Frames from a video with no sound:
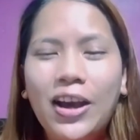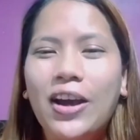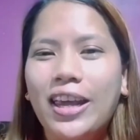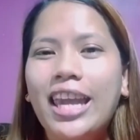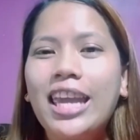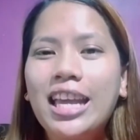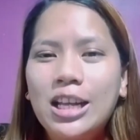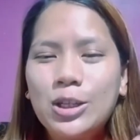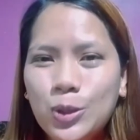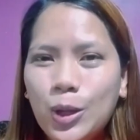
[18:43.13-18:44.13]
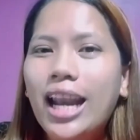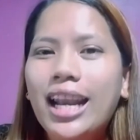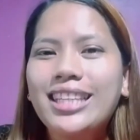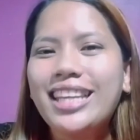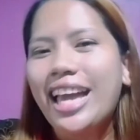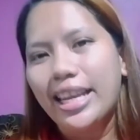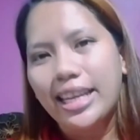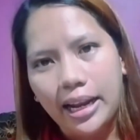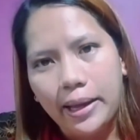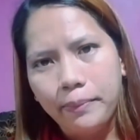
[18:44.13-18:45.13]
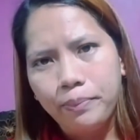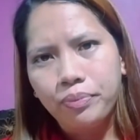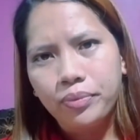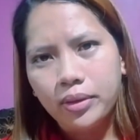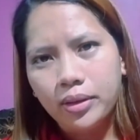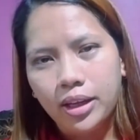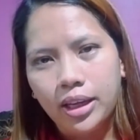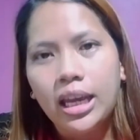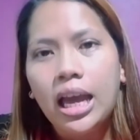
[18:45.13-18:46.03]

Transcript: Oke, okay? soalannya adalah, okay,